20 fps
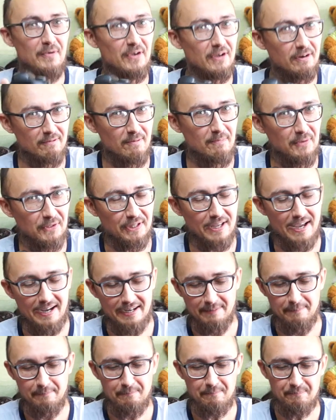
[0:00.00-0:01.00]
Первый
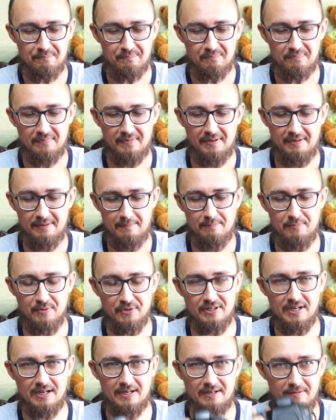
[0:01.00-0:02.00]
пятак.
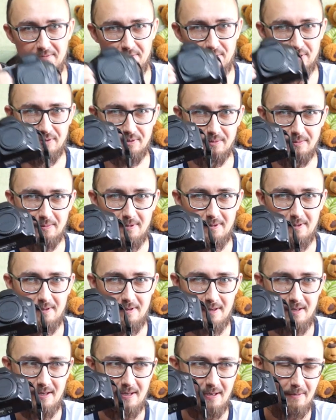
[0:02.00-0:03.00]
Пятак, вот он.
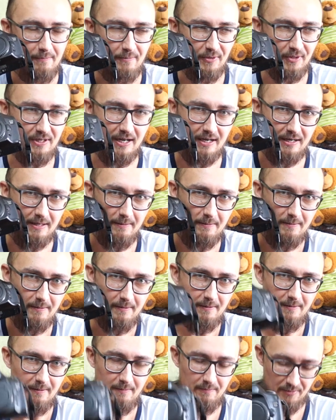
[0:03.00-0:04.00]
Пятак
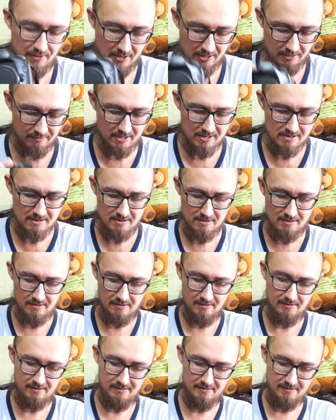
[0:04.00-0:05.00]
первый,
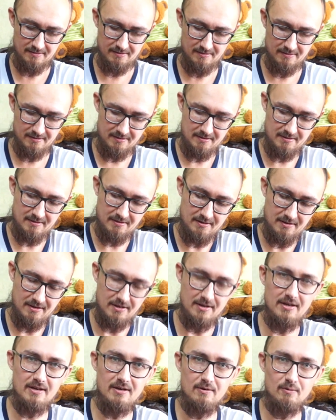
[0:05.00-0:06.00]

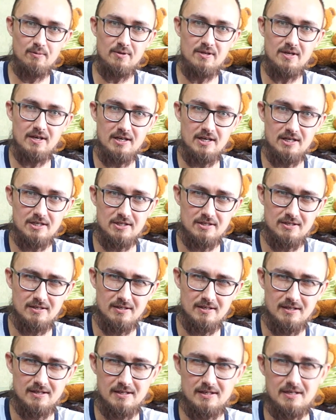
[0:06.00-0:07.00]
и у меня есть,
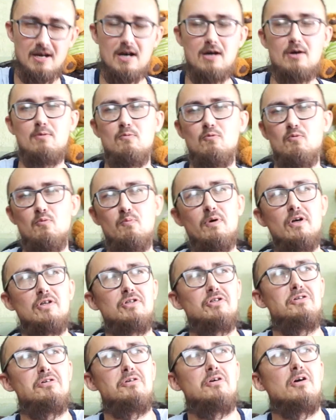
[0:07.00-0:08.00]
как, ну,
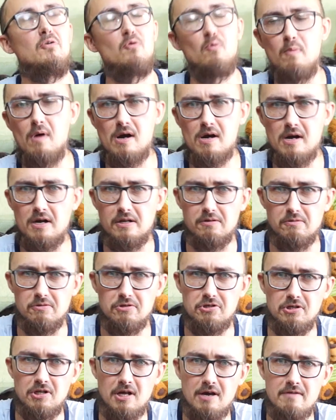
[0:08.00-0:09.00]
почти как у богатого
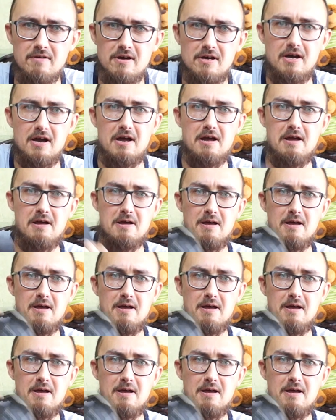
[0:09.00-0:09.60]
человека,